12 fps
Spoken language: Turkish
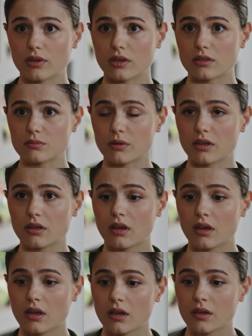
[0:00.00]
Ferhat Bey.
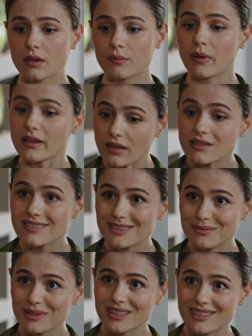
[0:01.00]
Ben
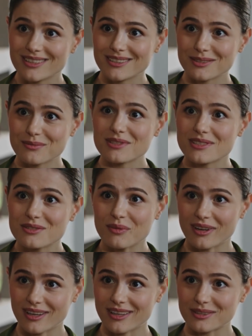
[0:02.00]
Aslan'ımla ilgilenirim. Siz hiç
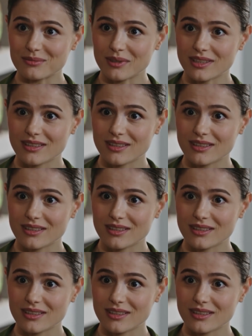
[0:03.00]
merak etmeyin.